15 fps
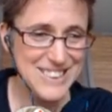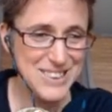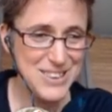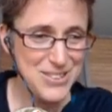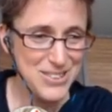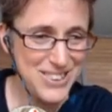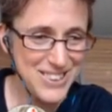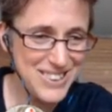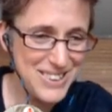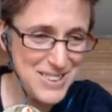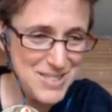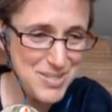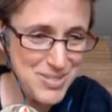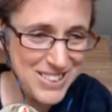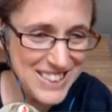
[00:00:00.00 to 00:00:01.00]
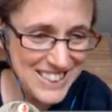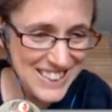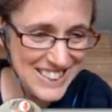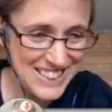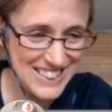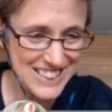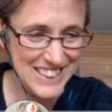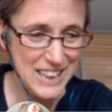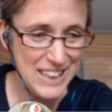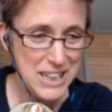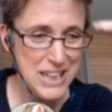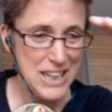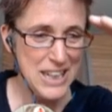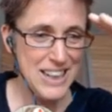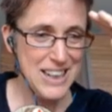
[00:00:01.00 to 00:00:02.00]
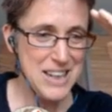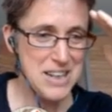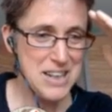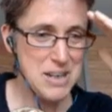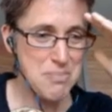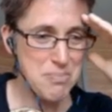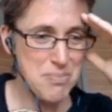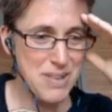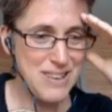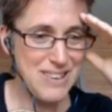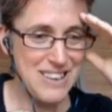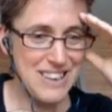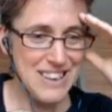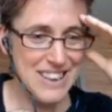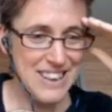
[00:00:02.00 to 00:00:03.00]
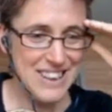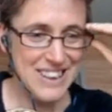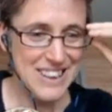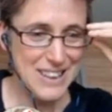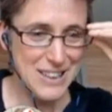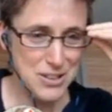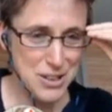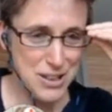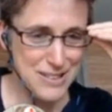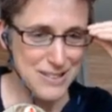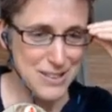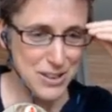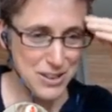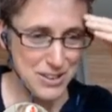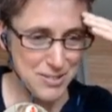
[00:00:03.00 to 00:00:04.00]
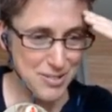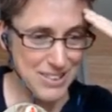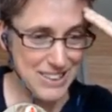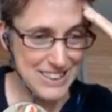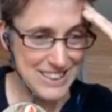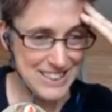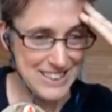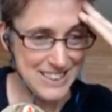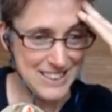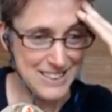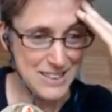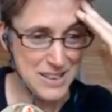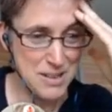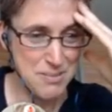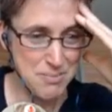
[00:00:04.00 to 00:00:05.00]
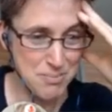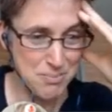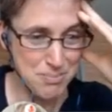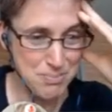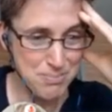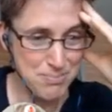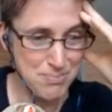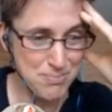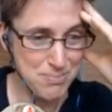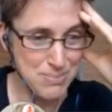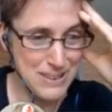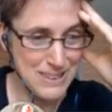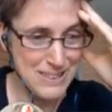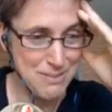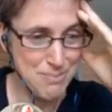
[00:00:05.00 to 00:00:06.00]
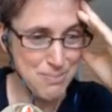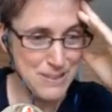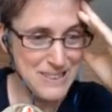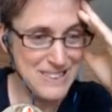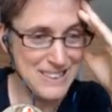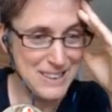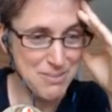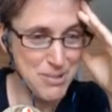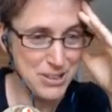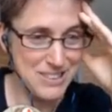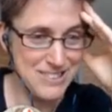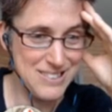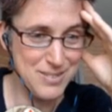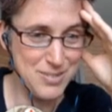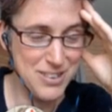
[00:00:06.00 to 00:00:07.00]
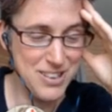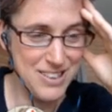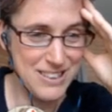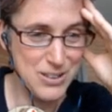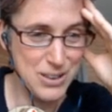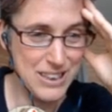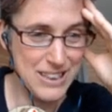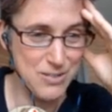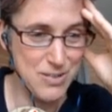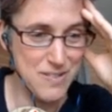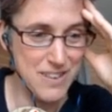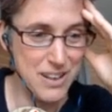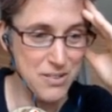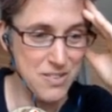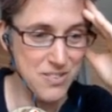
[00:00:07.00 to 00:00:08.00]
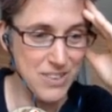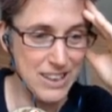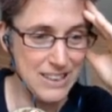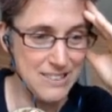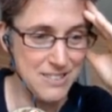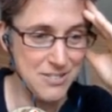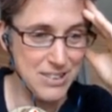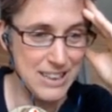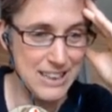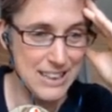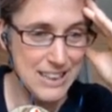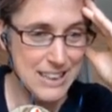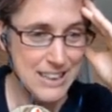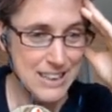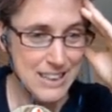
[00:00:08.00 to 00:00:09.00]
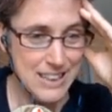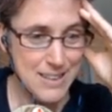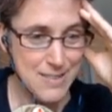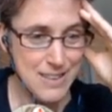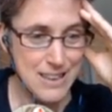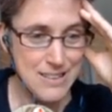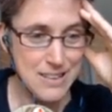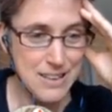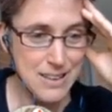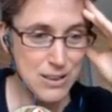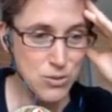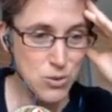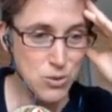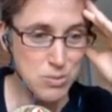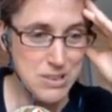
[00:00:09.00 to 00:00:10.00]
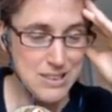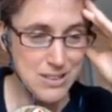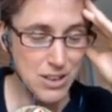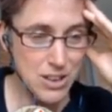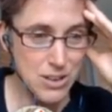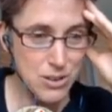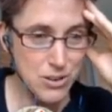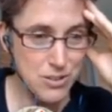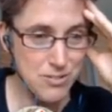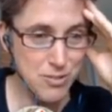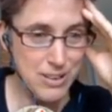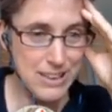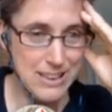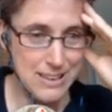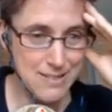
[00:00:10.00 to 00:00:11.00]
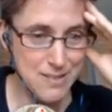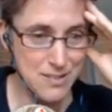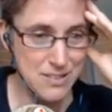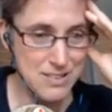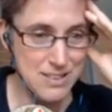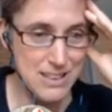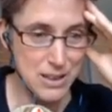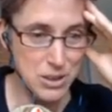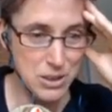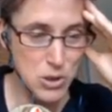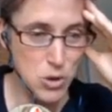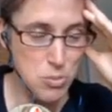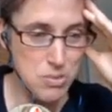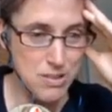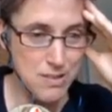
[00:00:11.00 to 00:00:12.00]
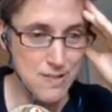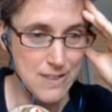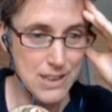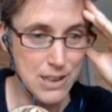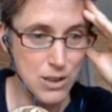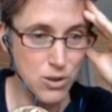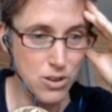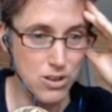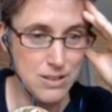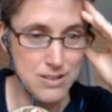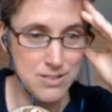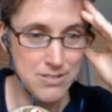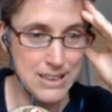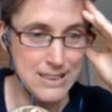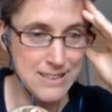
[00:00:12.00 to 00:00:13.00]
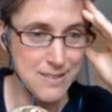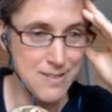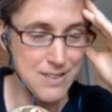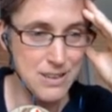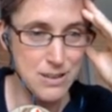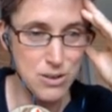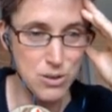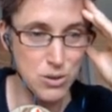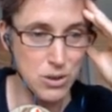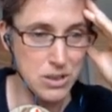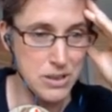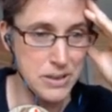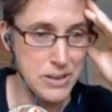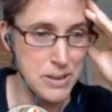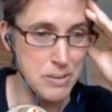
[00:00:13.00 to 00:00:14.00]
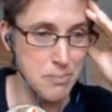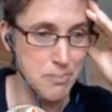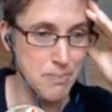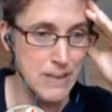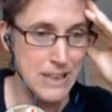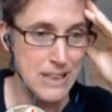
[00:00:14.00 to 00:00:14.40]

Drogenkonflikte. Ähm, äh, Rollenkonflikte. Ähm, ich möchte die Frage noch etwas ausweiten, weil es geht ja nicht nur um die Rollenkonflikte, sondern auch noch um die Stakeholder, weil das sind noch ähm,